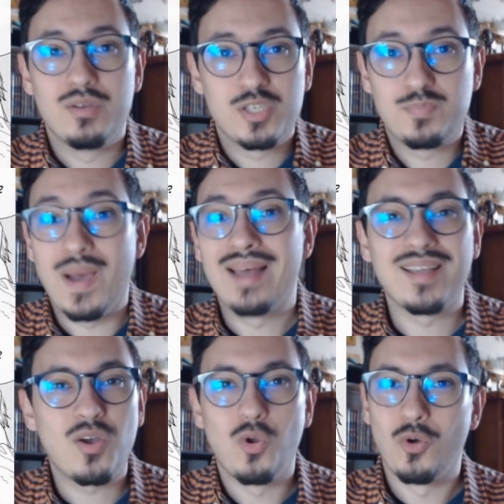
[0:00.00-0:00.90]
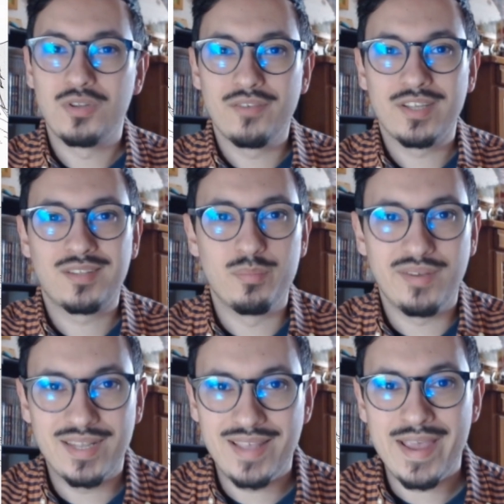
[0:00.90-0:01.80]
spada colonna
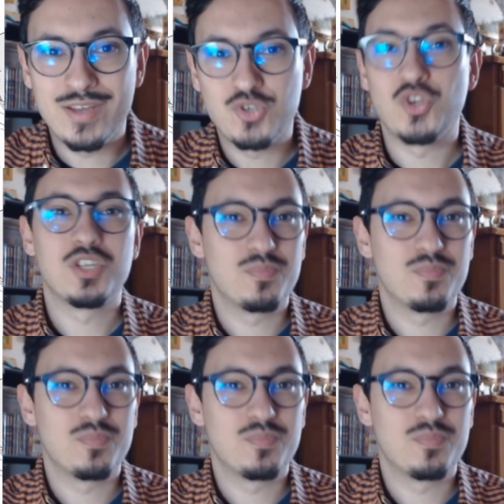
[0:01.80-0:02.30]
vertebrale Denji,